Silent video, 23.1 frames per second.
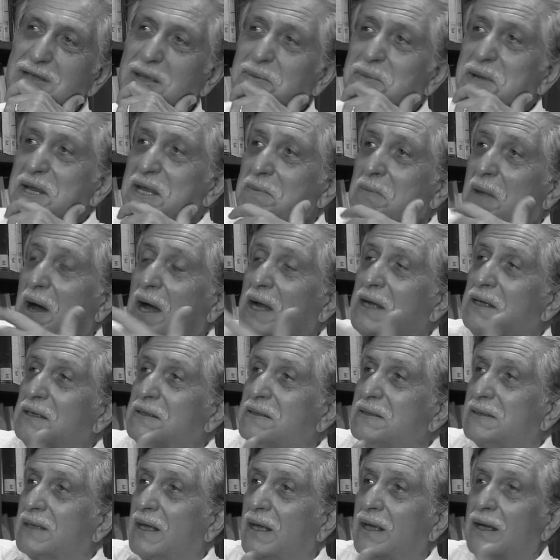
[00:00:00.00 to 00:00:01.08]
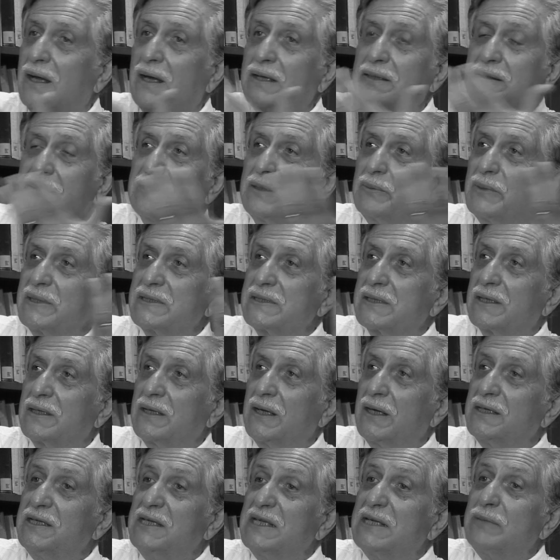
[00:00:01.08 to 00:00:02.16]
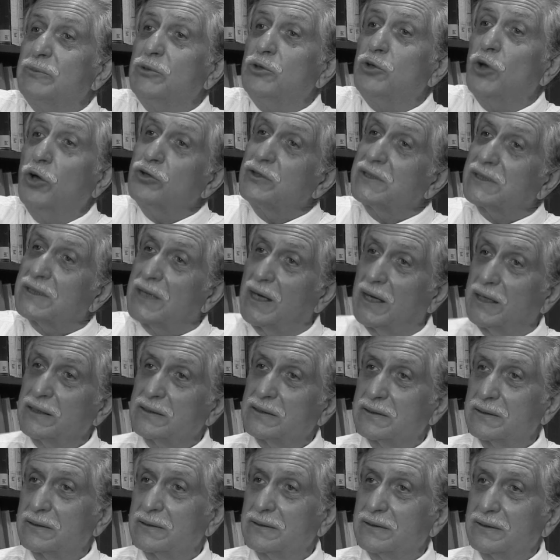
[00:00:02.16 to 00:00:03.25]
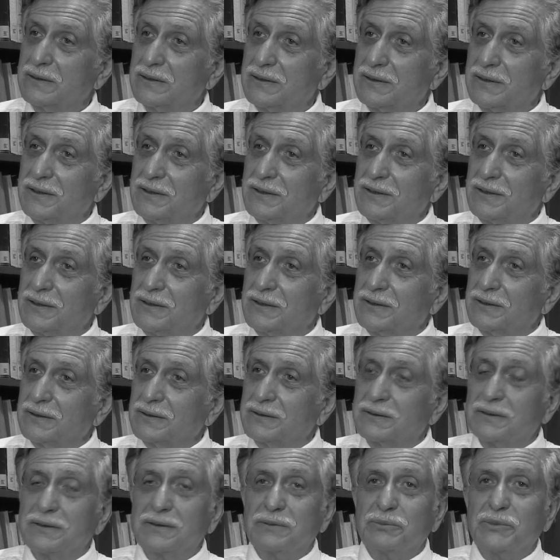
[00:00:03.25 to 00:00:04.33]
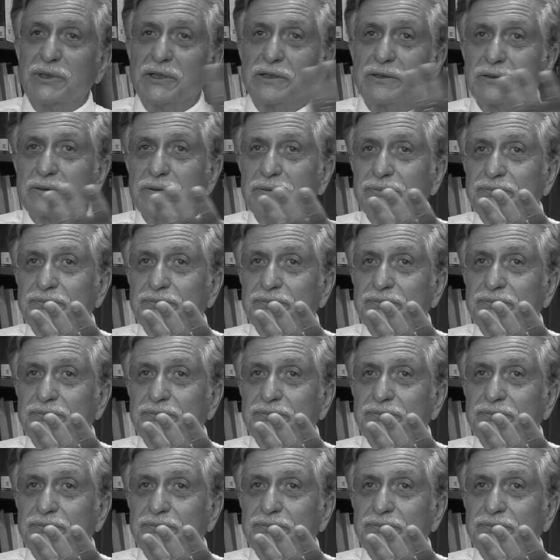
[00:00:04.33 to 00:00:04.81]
Ne bileyim aynı seyahatte mesela 24 saat e, bir